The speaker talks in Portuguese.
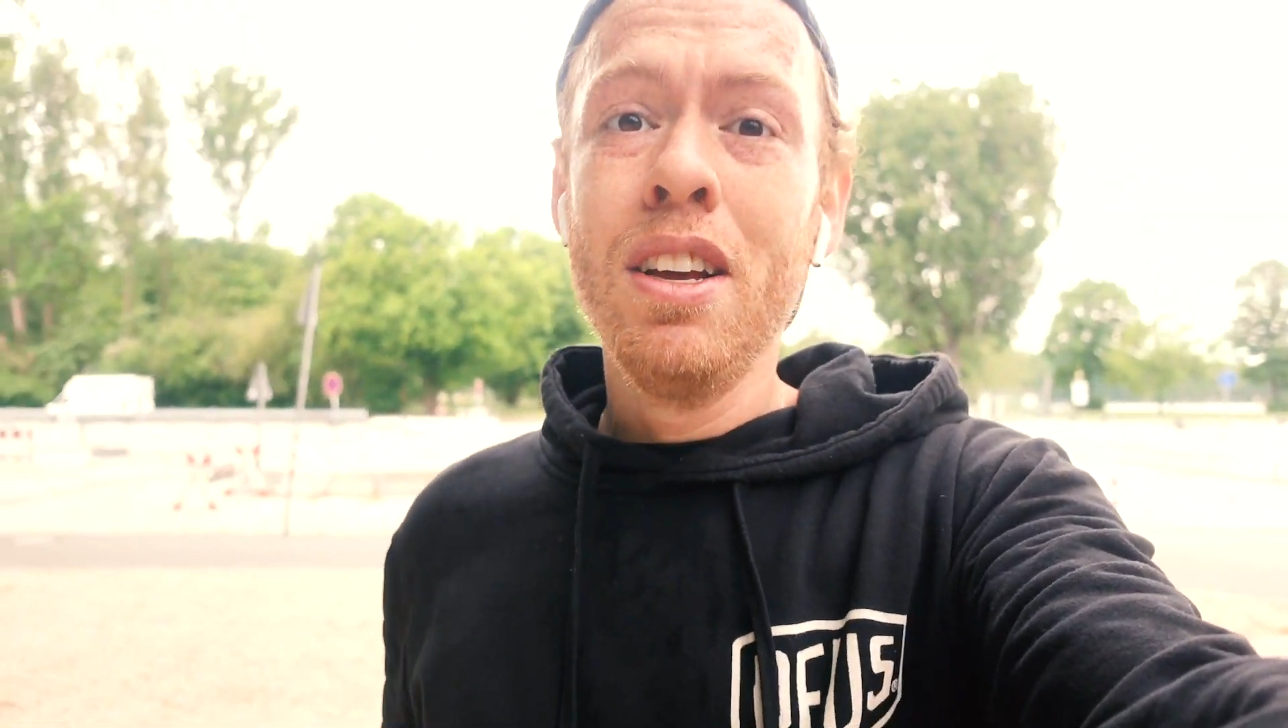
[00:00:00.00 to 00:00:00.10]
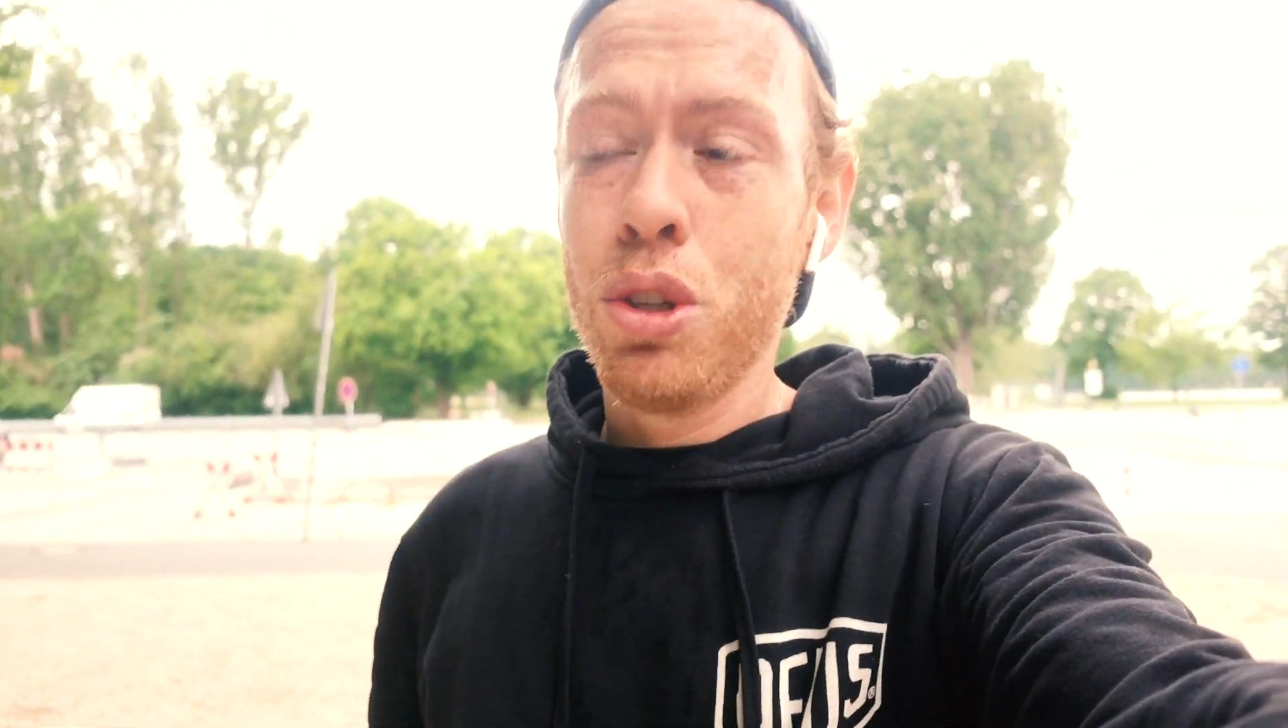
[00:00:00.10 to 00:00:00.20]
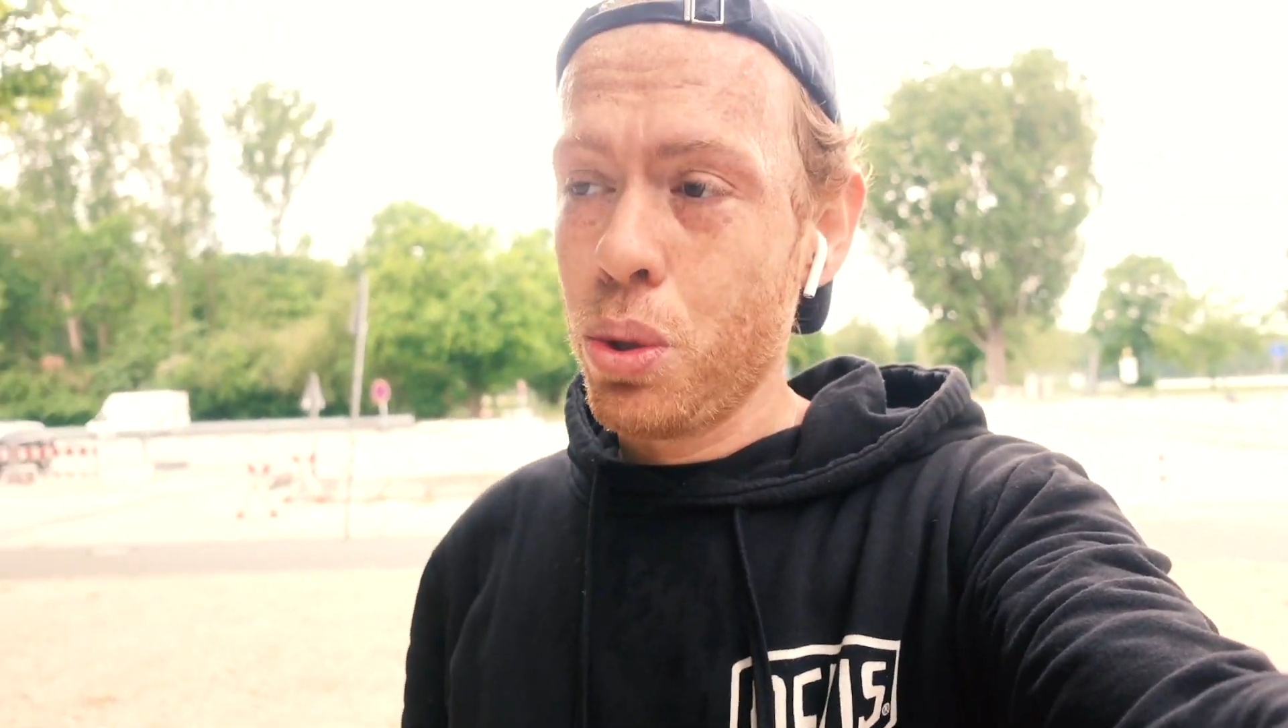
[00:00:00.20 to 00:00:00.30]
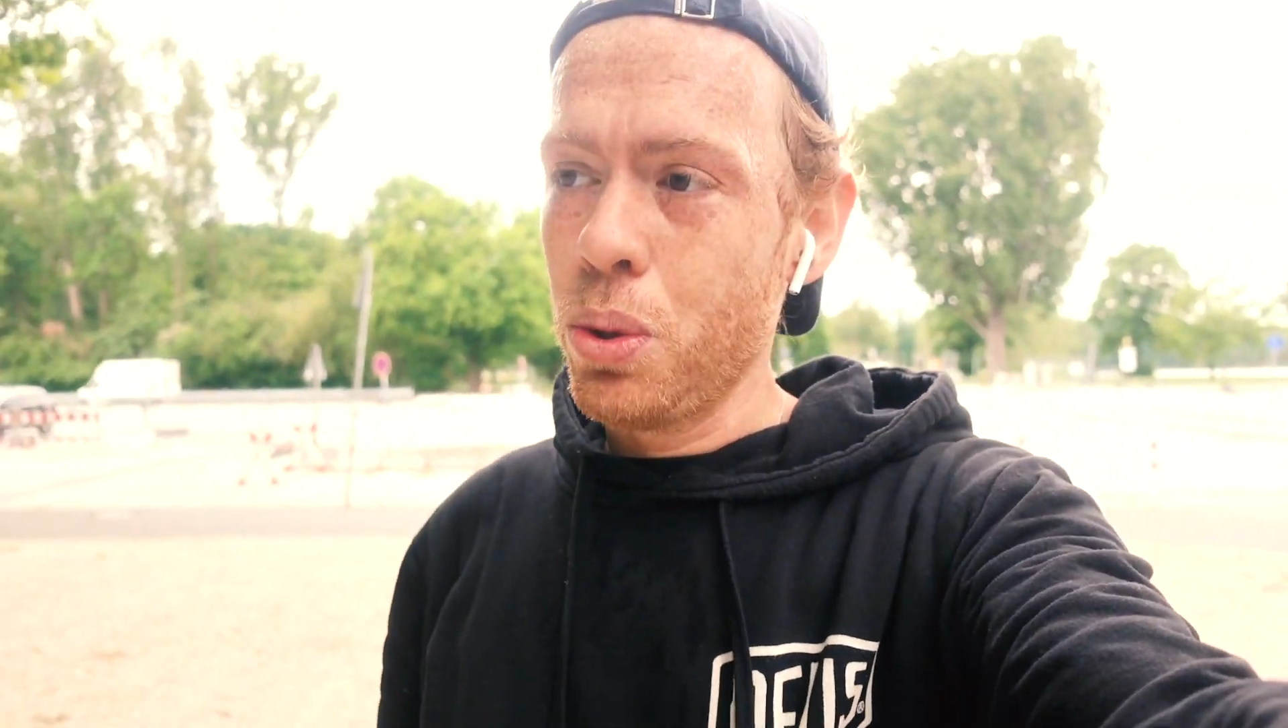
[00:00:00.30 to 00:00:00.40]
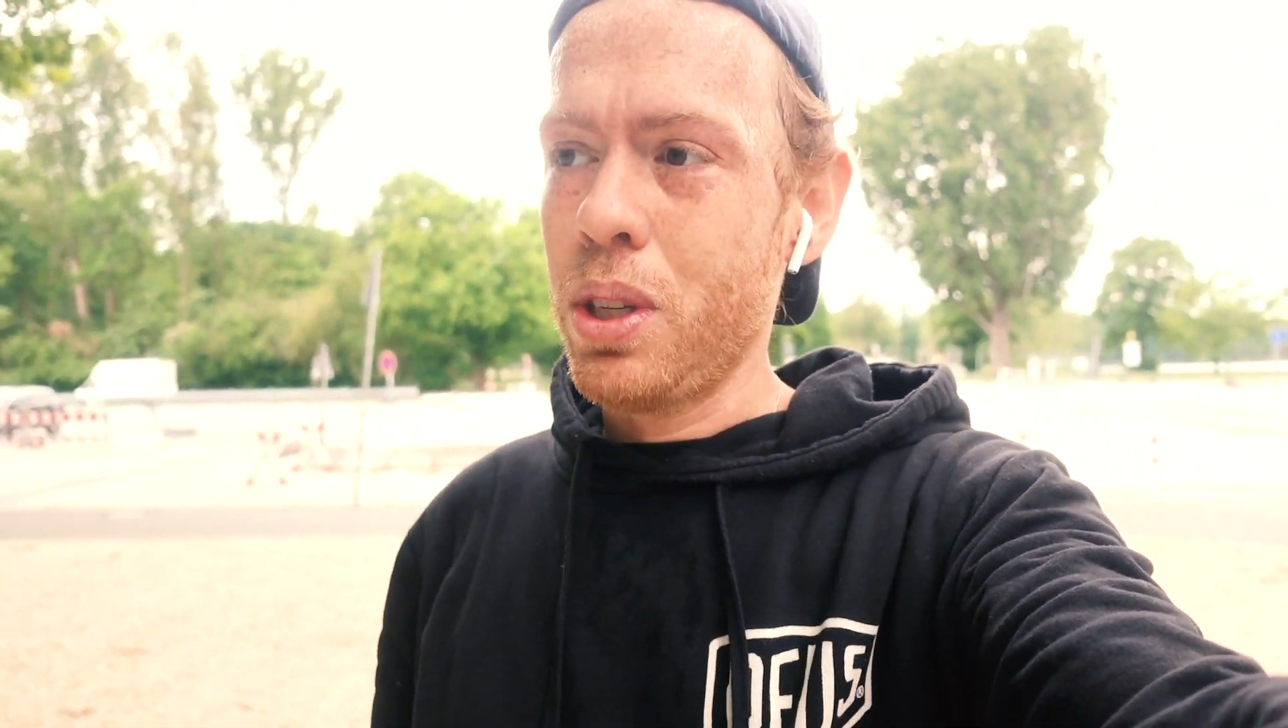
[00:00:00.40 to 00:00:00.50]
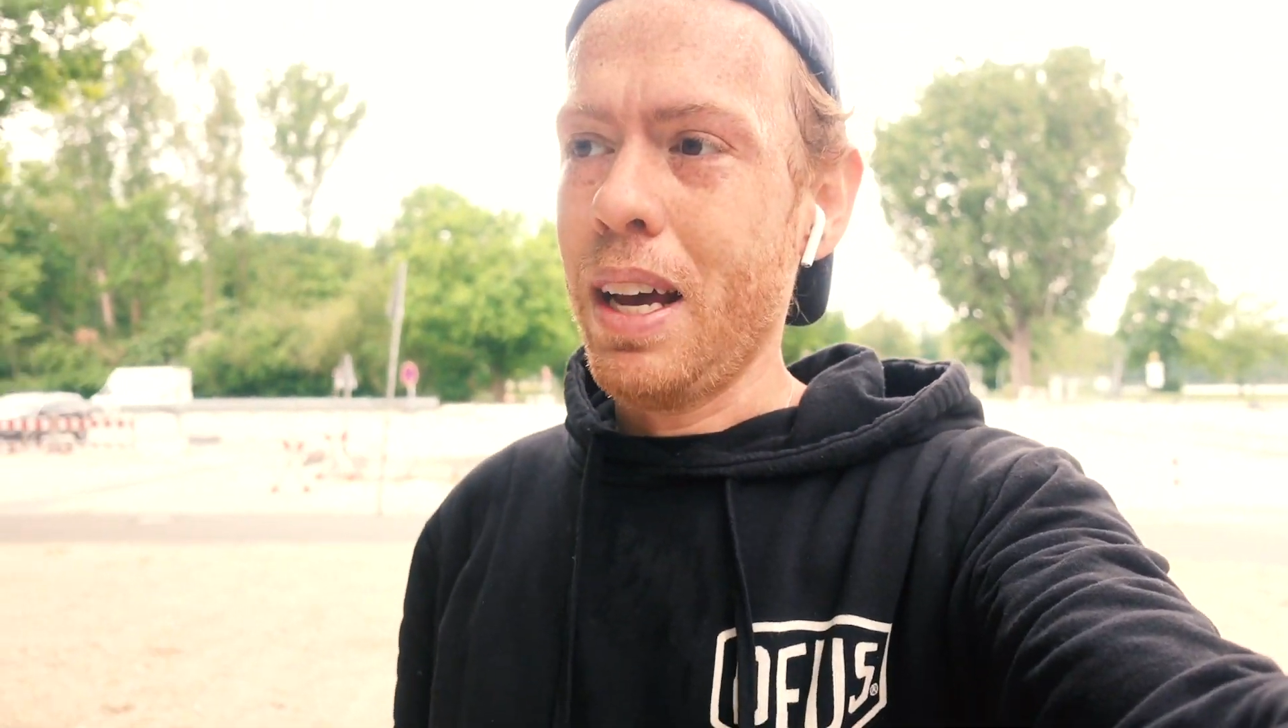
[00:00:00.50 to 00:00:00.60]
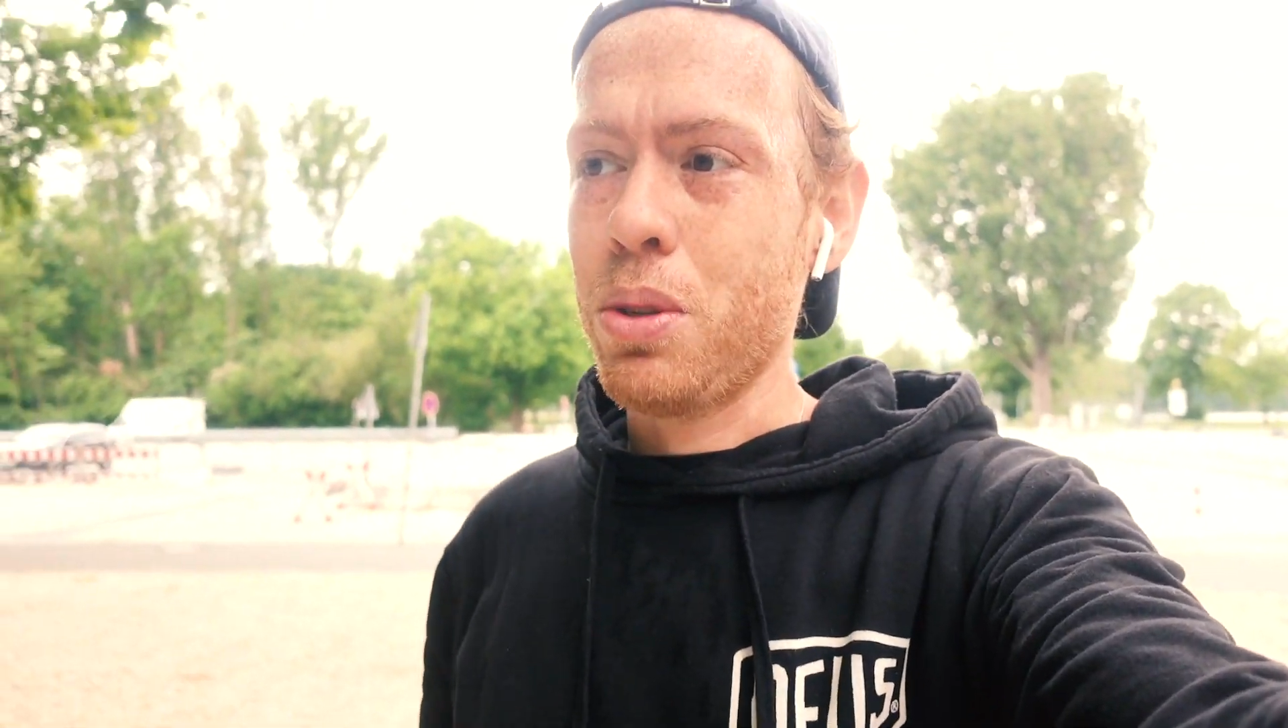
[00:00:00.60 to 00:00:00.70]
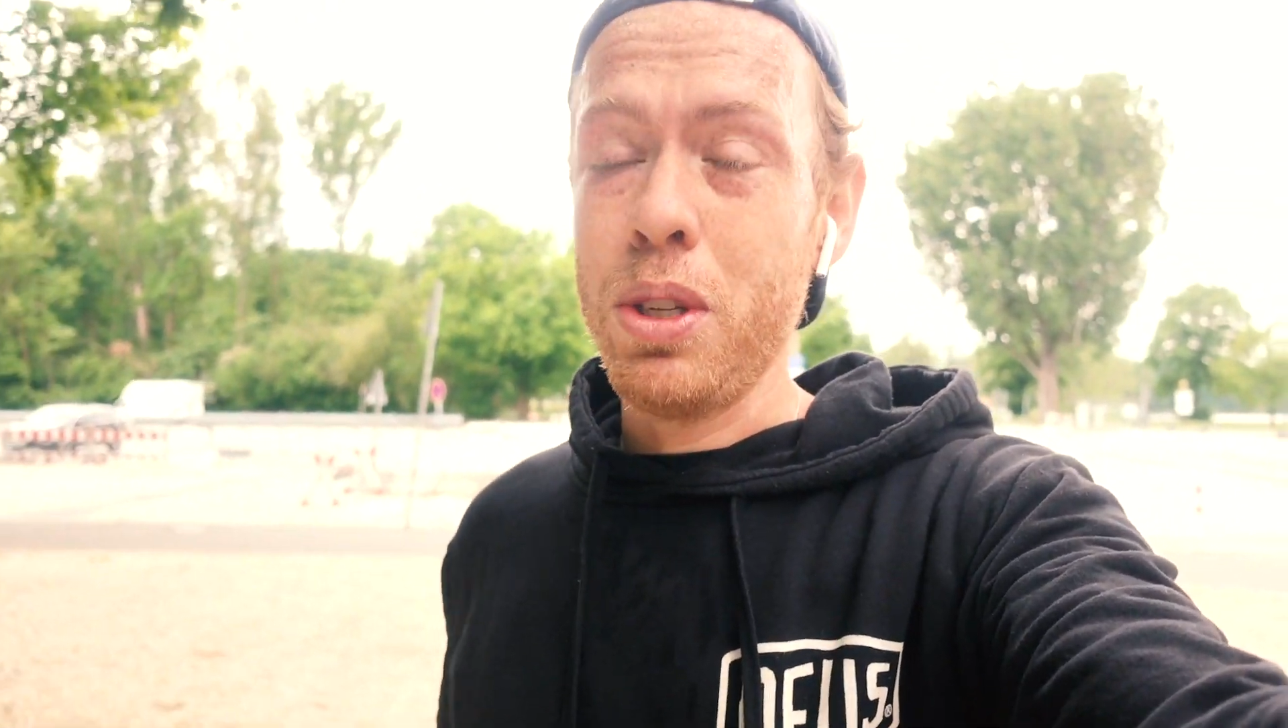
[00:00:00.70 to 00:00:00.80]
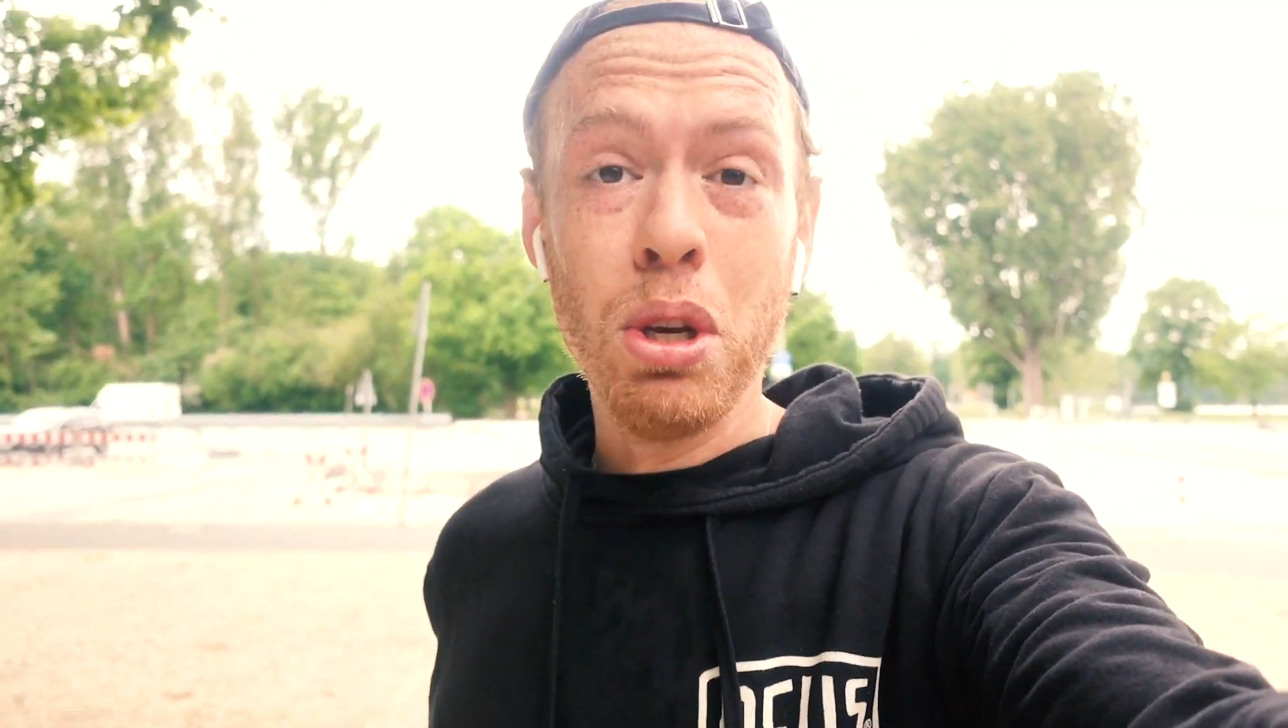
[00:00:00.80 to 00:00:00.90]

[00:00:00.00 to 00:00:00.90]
sucesso,